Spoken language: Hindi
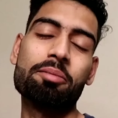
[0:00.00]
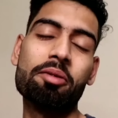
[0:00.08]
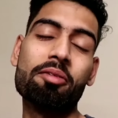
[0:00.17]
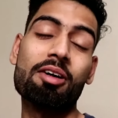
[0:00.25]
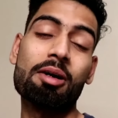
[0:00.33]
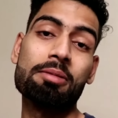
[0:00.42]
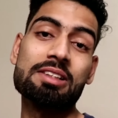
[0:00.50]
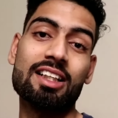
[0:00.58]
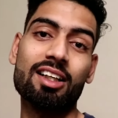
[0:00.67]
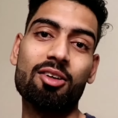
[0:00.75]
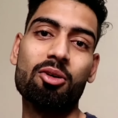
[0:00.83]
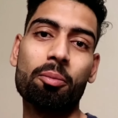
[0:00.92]
अभी मैं वापस
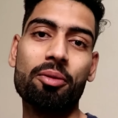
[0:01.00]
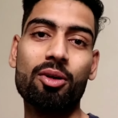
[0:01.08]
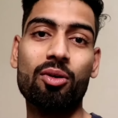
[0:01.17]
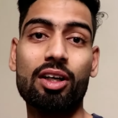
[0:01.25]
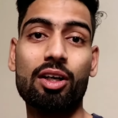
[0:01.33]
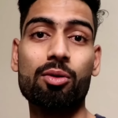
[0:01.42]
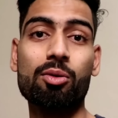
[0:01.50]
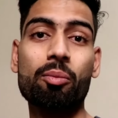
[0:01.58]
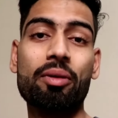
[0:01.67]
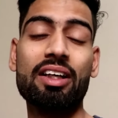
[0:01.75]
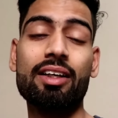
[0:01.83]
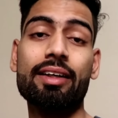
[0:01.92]
आ गया हूँ अपने होटल रूम
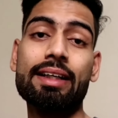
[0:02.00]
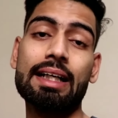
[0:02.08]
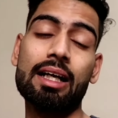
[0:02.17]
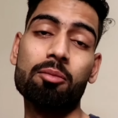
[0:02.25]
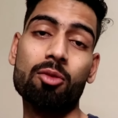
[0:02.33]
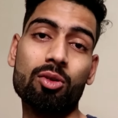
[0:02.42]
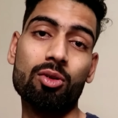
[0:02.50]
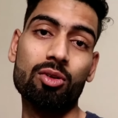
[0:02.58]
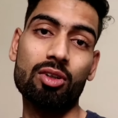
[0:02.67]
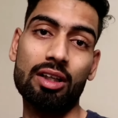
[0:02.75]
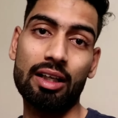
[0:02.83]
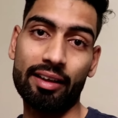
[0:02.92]
में क्रिएटर कैंप को
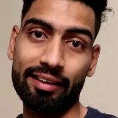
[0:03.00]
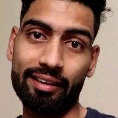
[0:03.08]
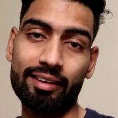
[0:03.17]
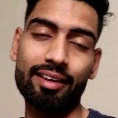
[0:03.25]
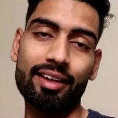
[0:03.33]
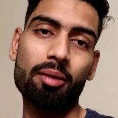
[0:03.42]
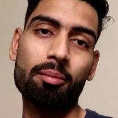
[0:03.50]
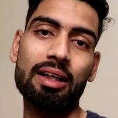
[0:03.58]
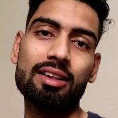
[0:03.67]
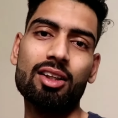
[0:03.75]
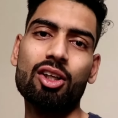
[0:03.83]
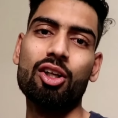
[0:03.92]
अटेंड करने के
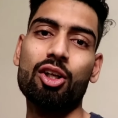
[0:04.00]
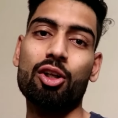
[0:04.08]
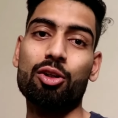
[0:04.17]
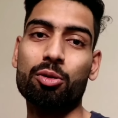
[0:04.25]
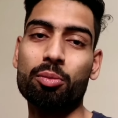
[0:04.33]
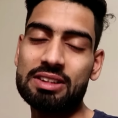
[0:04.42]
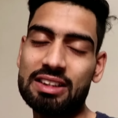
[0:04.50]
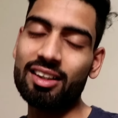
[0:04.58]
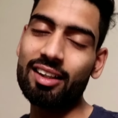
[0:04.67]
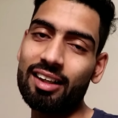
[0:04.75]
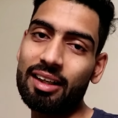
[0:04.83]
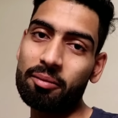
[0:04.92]
बाद तो
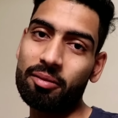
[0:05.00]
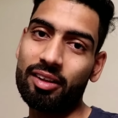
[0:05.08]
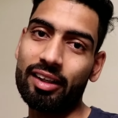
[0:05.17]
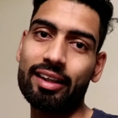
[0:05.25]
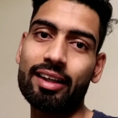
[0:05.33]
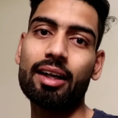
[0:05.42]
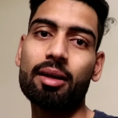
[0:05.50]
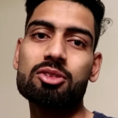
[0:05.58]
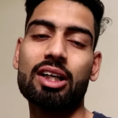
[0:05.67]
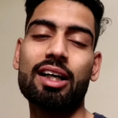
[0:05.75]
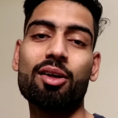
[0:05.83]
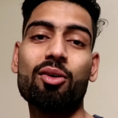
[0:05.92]
बेसिकली अगर आप क्रिएटर कैम
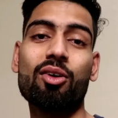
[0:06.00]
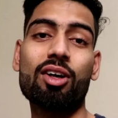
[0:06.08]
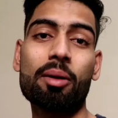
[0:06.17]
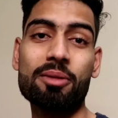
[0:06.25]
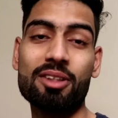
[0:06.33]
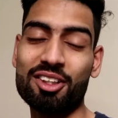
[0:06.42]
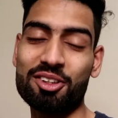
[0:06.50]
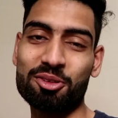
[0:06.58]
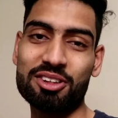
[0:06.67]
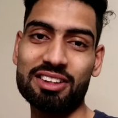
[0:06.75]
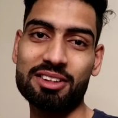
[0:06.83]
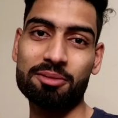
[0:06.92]
जा रहे हो और आप ये
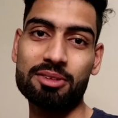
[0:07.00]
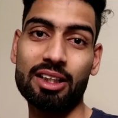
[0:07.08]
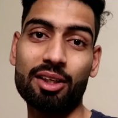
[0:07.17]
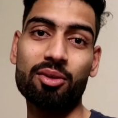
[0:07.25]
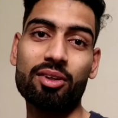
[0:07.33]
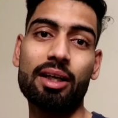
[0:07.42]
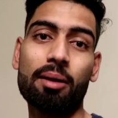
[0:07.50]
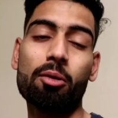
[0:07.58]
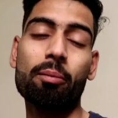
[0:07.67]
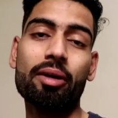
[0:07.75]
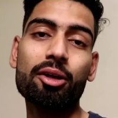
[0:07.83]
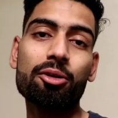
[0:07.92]
सोच के सिर्फ जा रहे हो कि
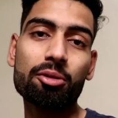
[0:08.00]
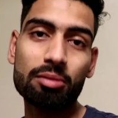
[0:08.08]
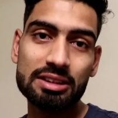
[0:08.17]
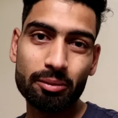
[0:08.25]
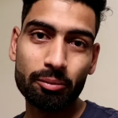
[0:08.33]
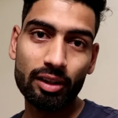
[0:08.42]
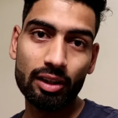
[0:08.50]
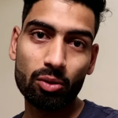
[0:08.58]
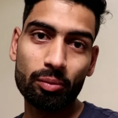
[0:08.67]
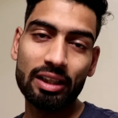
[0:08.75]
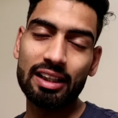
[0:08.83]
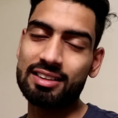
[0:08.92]
आपको बड़े यूट्यूबर से मिलने
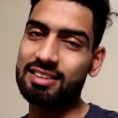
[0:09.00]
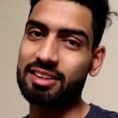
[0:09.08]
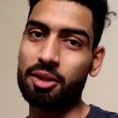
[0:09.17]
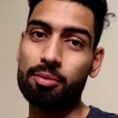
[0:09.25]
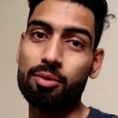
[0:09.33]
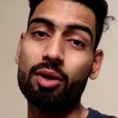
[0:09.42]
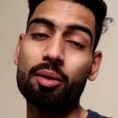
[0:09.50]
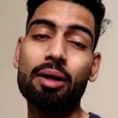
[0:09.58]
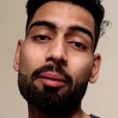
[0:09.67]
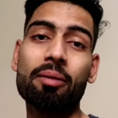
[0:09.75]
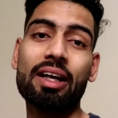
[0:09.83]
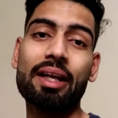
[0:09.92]
को मिलेगा जैसे कि भुवन
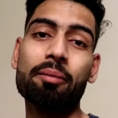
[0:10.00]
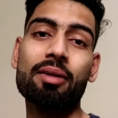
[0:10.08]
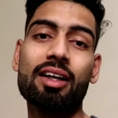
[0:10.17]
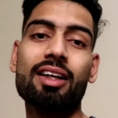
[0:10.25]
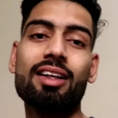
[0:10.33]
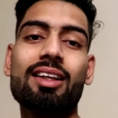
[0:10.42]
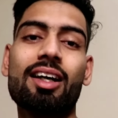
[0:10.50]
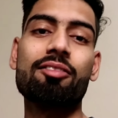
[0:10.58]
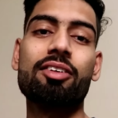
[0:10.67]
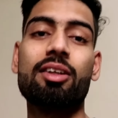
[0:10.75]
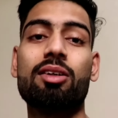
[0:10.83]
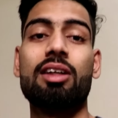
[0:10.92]
बाम कैरी मिनाटी या
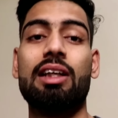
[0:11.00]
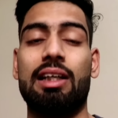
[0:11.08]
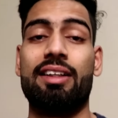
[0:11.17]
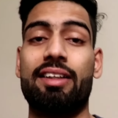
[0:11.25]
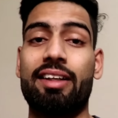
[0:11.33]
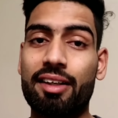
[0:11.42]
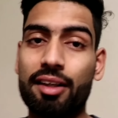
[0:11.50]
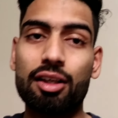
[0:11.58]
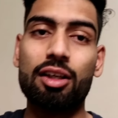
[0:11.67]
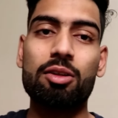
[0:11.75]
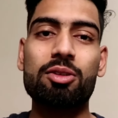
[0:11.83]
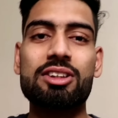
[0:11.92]
फिर
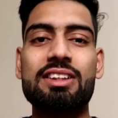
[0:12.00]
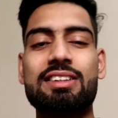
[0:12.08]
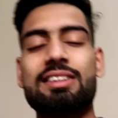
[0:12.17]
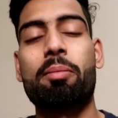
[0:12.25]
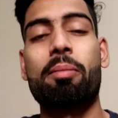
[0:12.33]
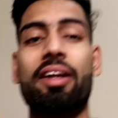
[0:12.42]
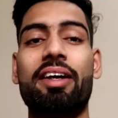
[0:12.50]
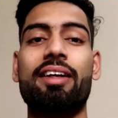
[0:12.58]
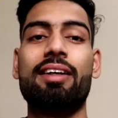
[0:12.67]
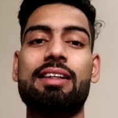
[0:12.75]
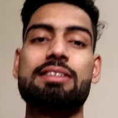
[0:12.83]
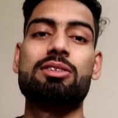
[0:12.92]
टेक्निकल गुरु जैसे बड़े
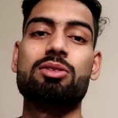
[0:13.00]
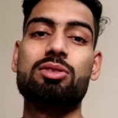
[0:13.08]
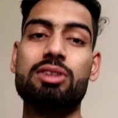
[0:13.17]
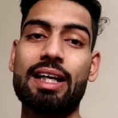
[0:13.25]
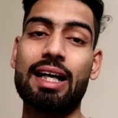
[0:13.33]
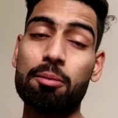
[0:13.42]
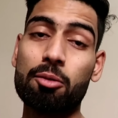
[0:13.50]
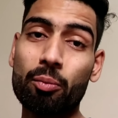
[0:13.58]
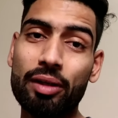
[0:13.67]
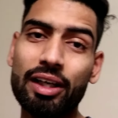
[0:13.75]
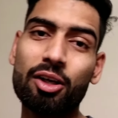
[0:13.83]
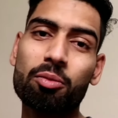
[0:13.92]
क्रिएटर्स से आपको
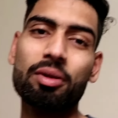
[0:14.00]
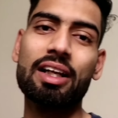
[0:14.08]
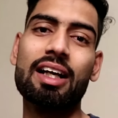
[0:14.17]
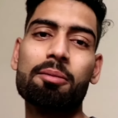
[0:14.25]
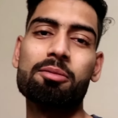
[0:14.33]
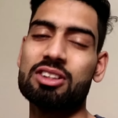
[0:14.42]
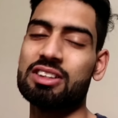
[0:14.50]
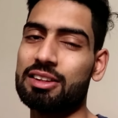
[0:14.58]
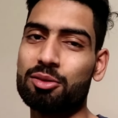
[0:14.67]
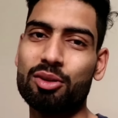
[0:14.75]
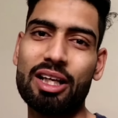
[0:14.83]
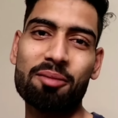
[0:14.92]
मिलने को मिलेगा आप उनके
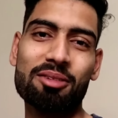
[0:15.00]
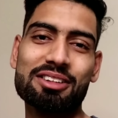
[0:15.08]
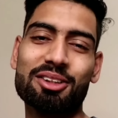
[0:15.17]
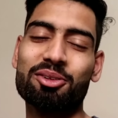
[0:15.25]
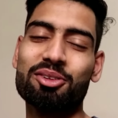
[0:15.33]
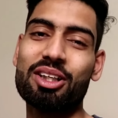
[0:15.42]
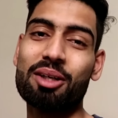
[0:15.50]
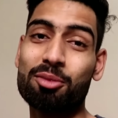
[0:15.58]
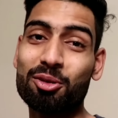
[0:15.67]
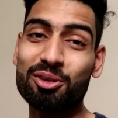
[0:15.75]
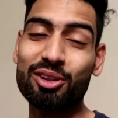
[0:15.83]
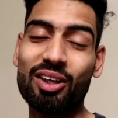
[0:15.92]
साथ कोलैब कर सकते हो तो यार
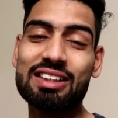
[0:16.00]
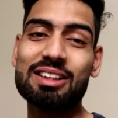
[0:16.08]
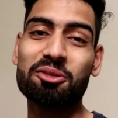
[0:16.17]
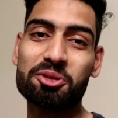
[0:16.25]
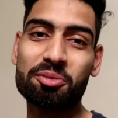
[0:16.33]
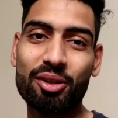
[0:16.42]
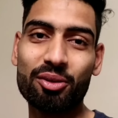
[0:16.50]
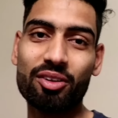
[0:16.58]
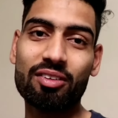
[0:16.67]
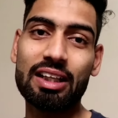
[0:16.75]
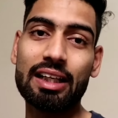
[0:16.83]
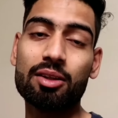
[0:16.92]
भूल जाओ ऐसा कुछ भी नहीं
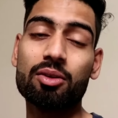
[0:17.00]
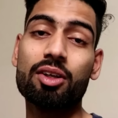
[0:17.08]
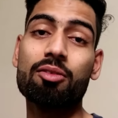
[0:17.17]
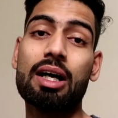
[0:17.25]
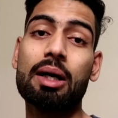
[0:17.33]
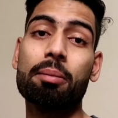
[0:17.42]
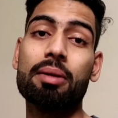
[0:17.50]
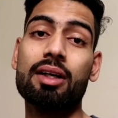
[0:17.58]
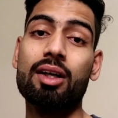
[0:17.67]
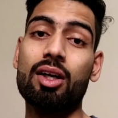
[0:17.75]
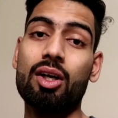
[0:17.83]
होने वाला है क्योंकि वहाँ पर